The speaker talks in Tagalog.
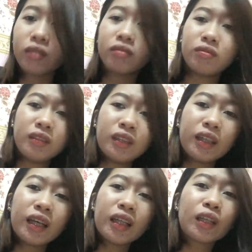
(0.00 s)
yung
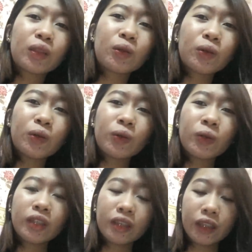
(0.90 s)

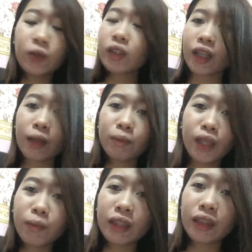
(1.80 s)
ganito, hindi ko
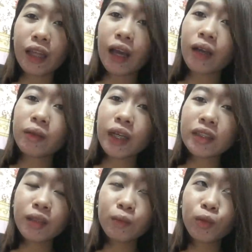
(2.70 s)
naramdaman na
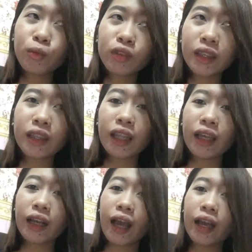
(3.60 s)
as in pumuti
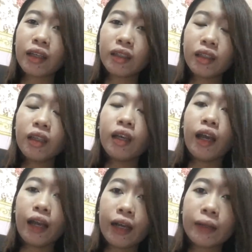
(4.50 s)
talaga.
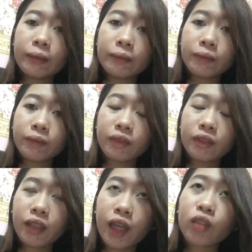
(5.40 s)
Um,
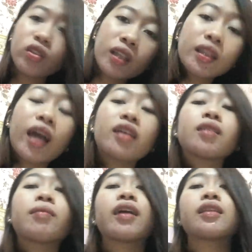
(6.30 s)
eto na tayo
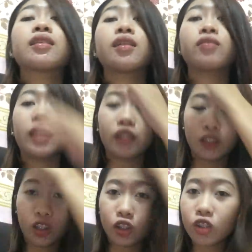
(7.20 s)
sa mga
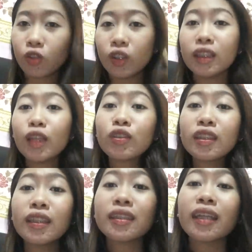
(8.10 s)
disadvantage. So, hindi ko
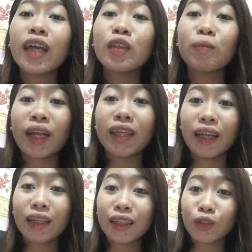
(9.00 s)
sinisiraan yung
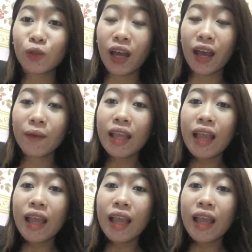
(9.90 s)
product na to ha.